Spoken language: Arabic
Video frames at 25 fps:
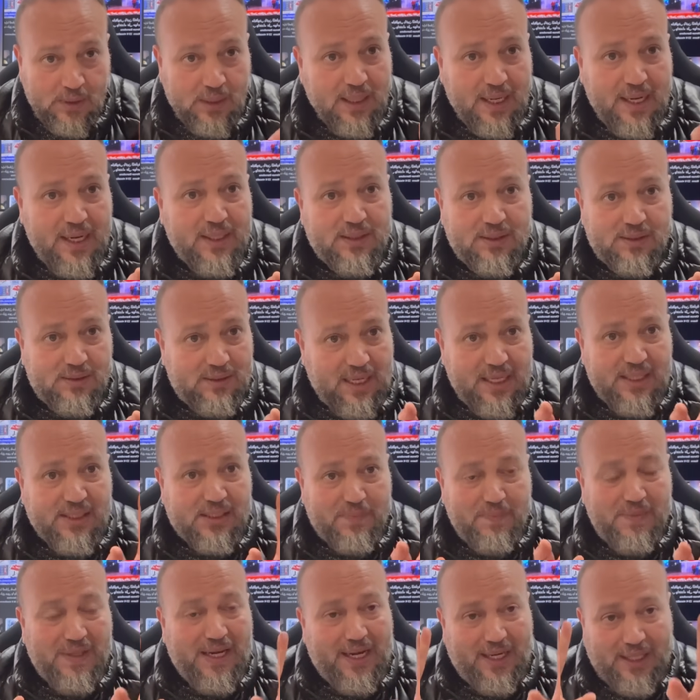كان
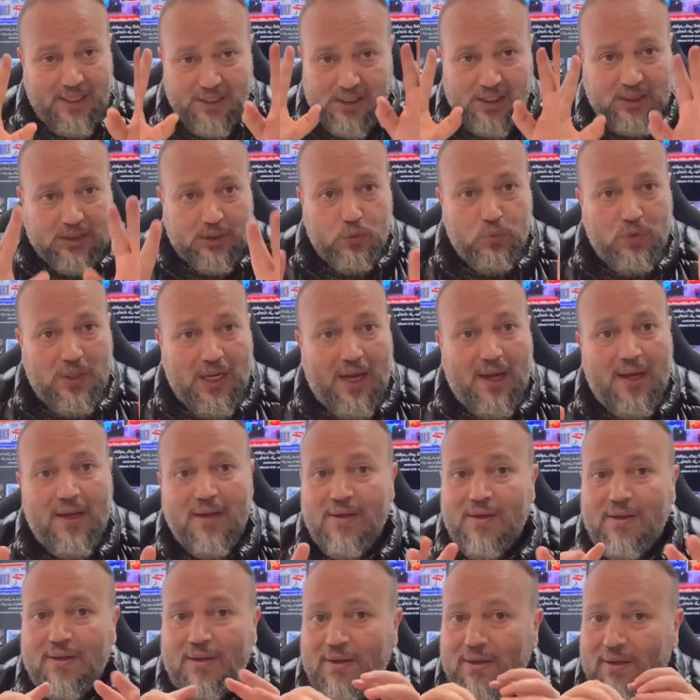كنتمنى يعني تعطيونا
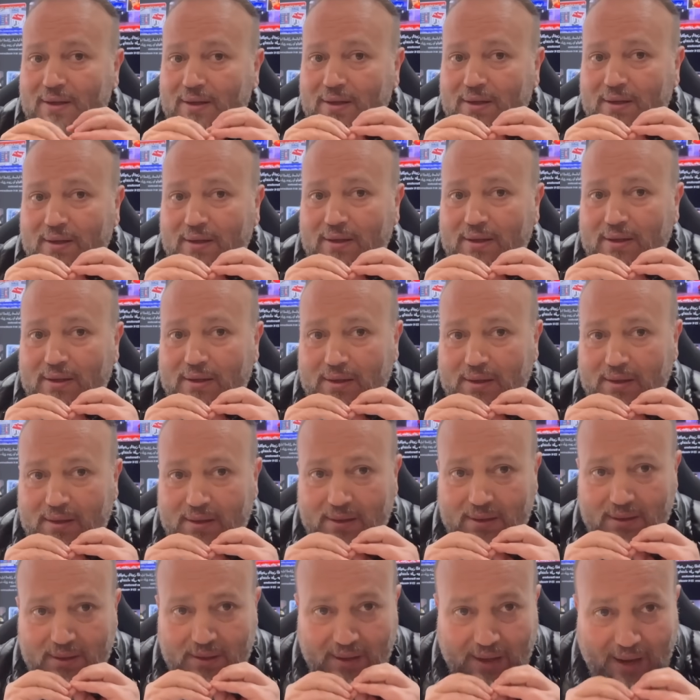
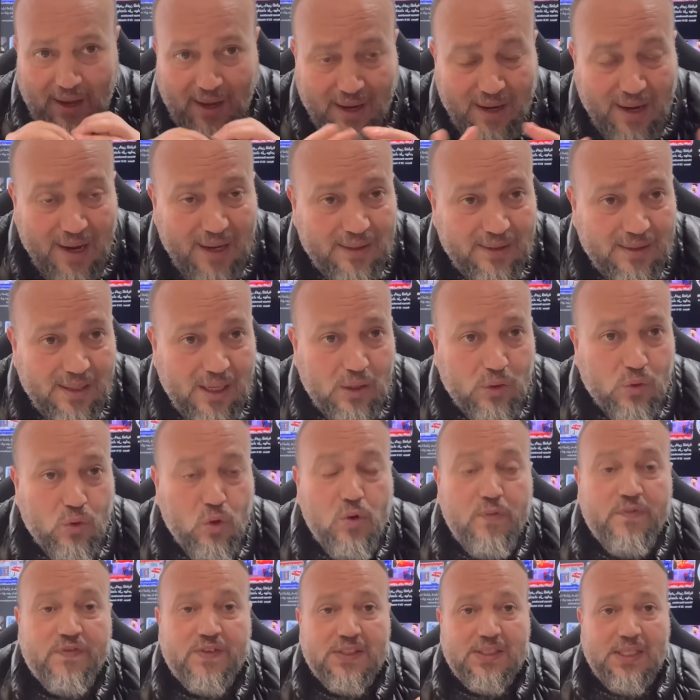آه، الاراء
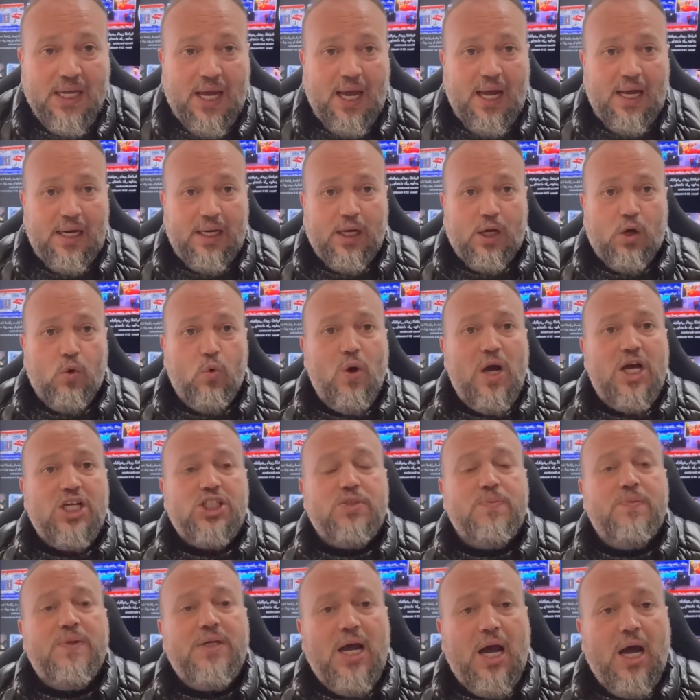ديالكم في التعاليق
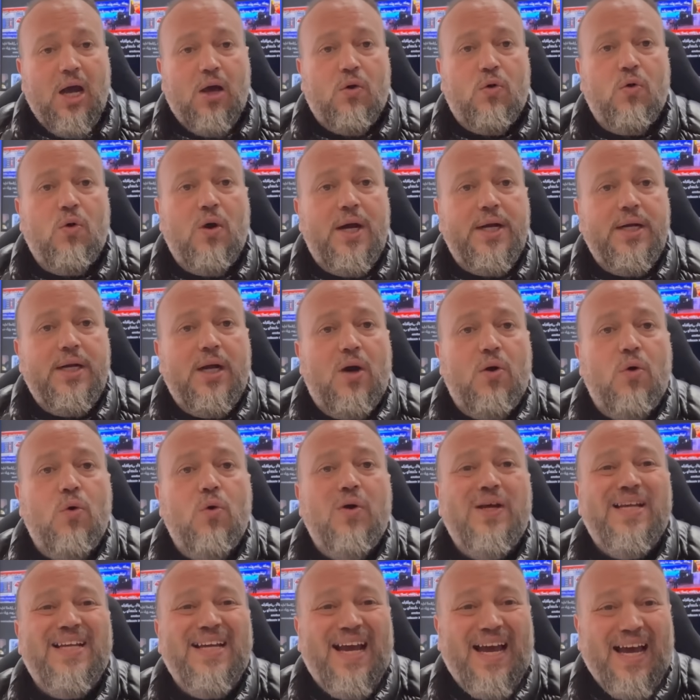واش من حقه
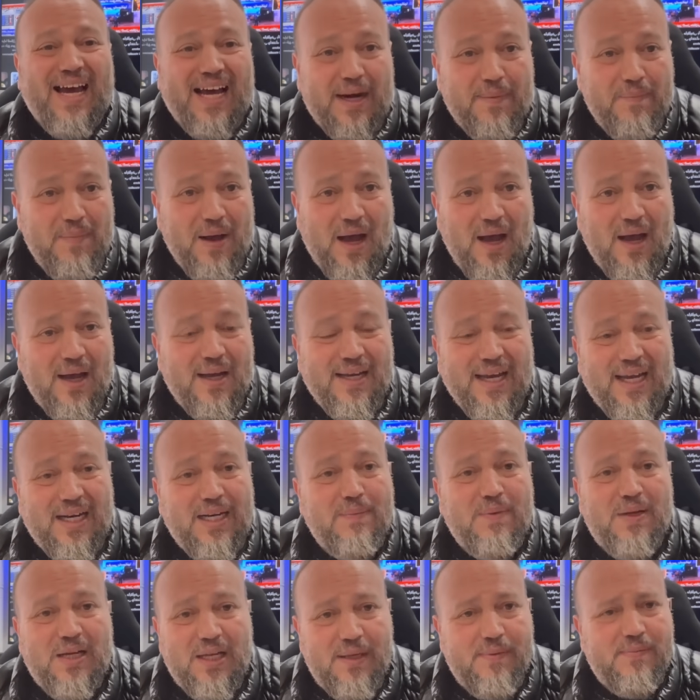انه يحرمها يعني
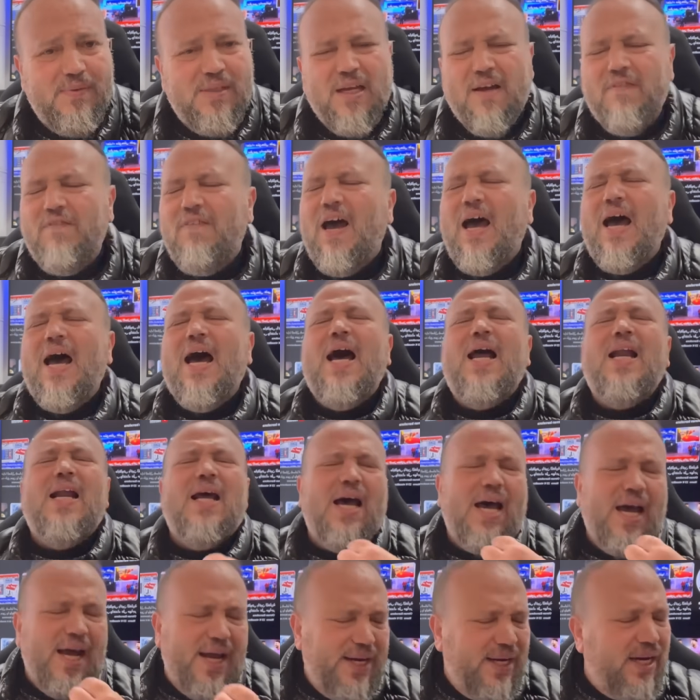من ديالها
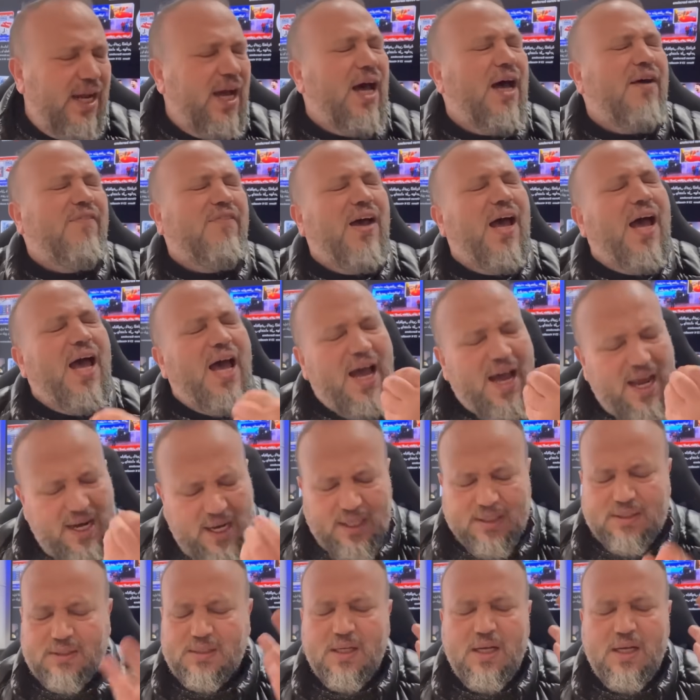حالها انها حاله